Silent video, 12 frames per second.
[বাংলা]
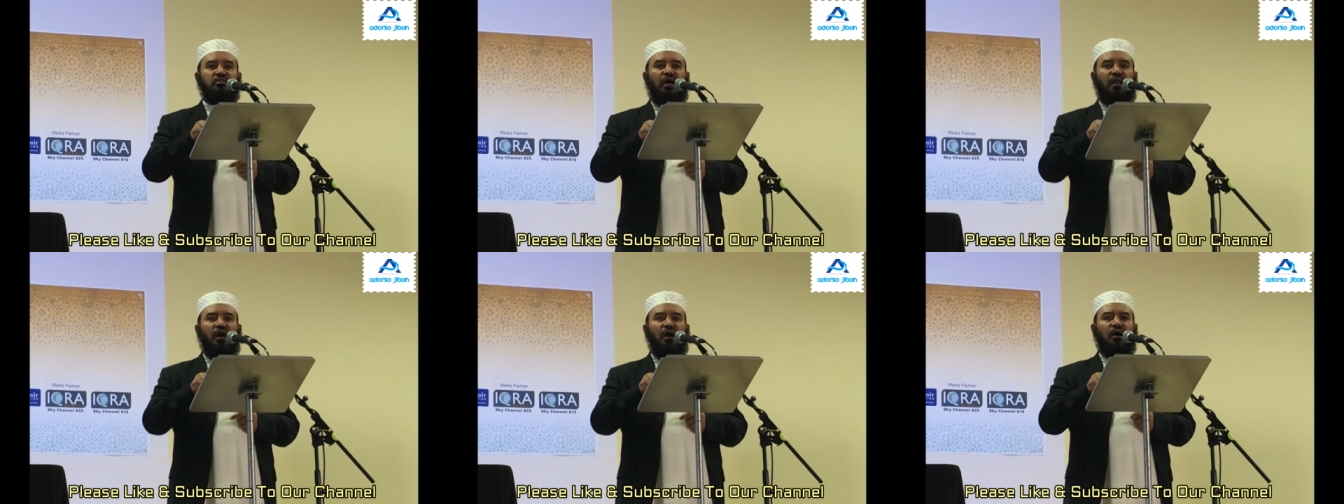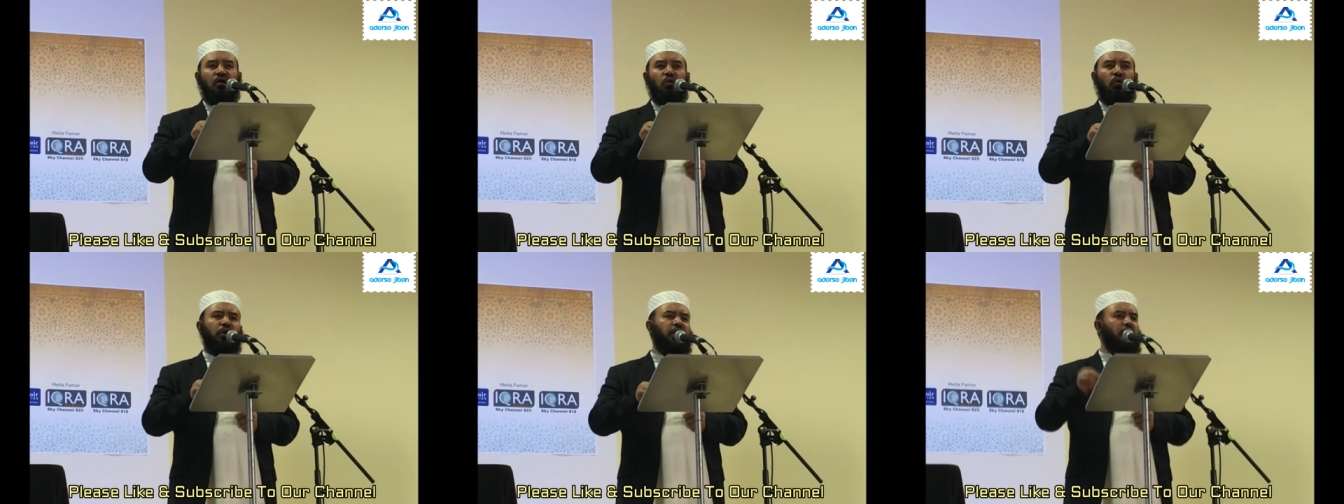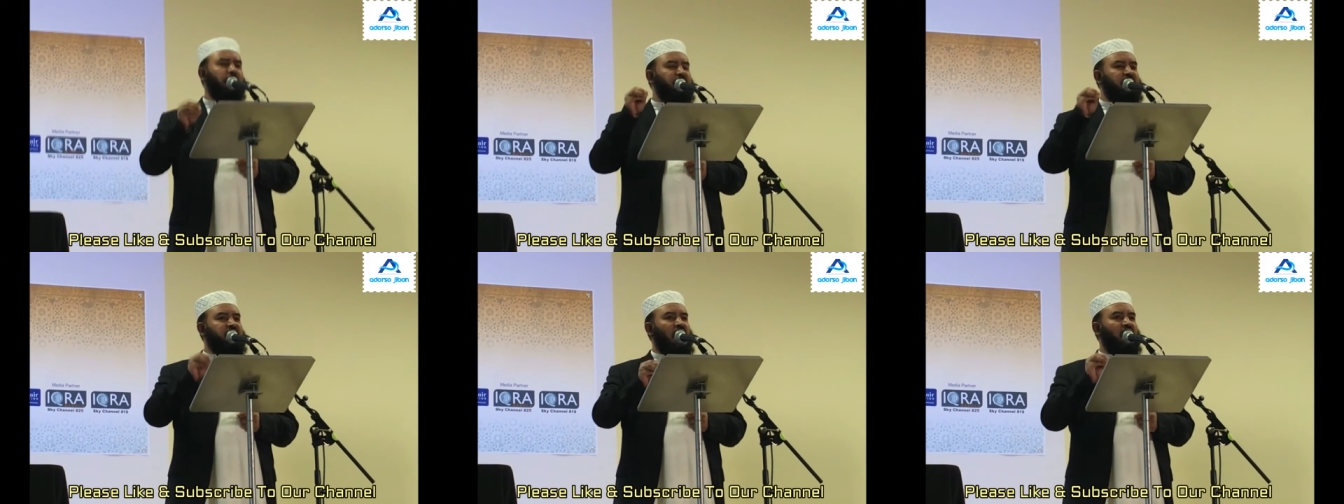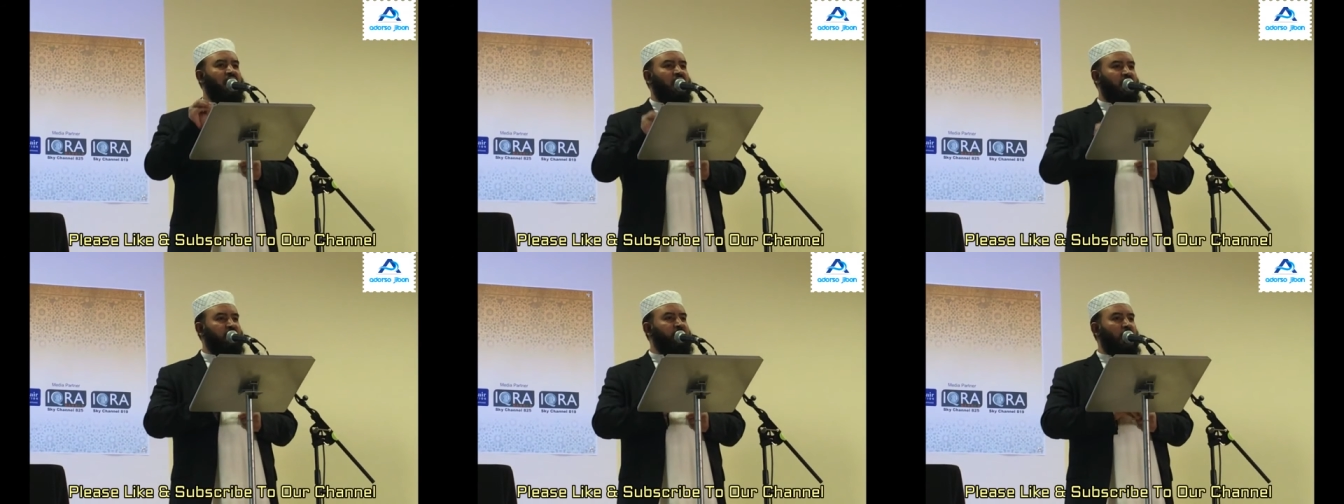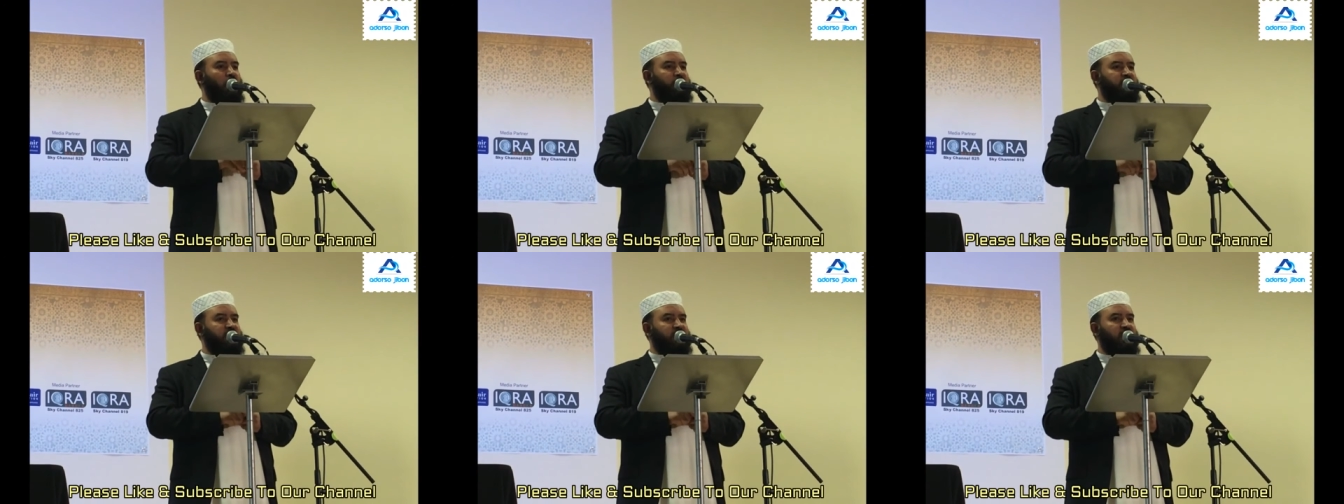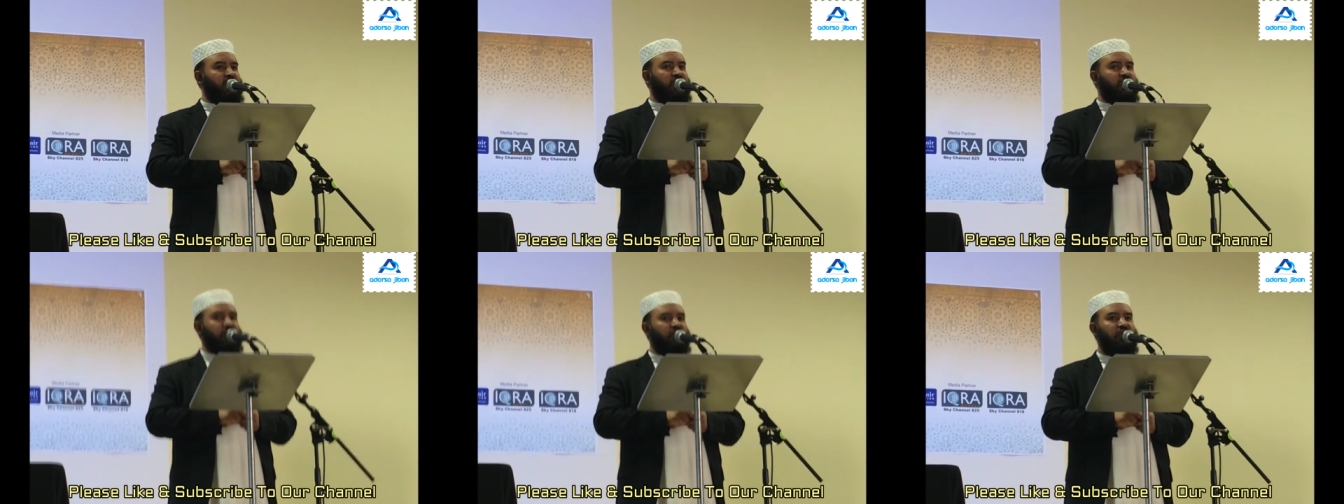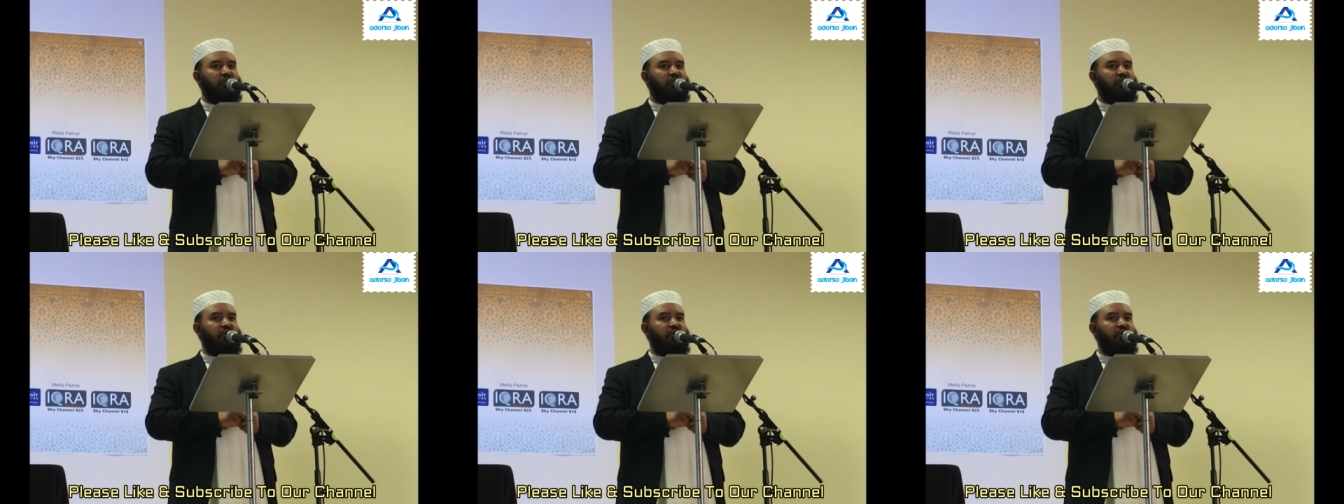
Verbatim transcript: তারা অনেক বেশি আল্লাহকে ভালোবেসে থাকেন